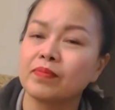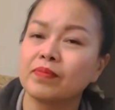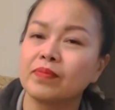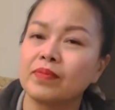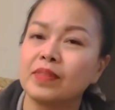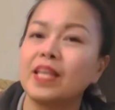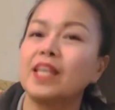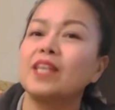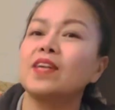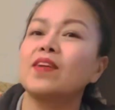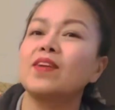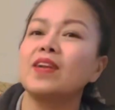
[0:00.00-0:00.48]

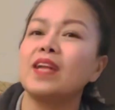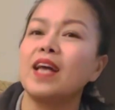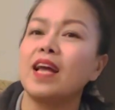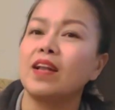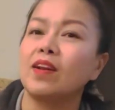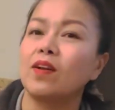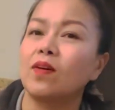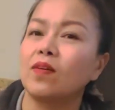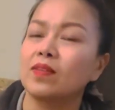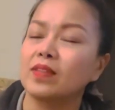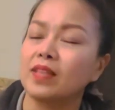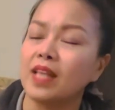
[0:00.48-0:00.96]
นั่นเท่าไหร่ห
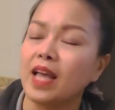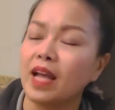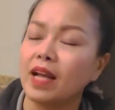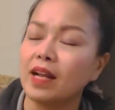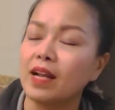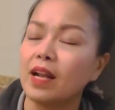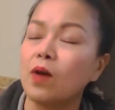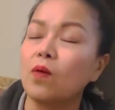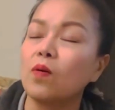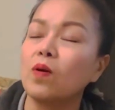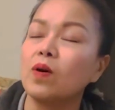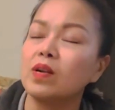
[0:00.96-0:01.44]
รอก แต่
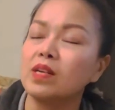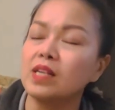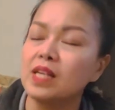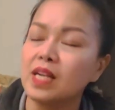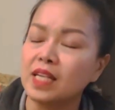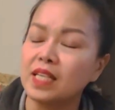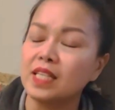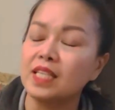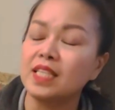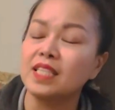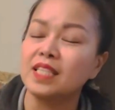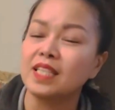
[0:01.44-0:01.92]
เราก็เลือก
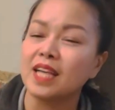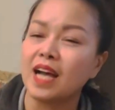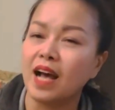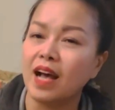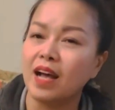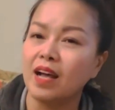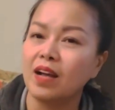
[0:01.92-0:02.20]
ที่จะ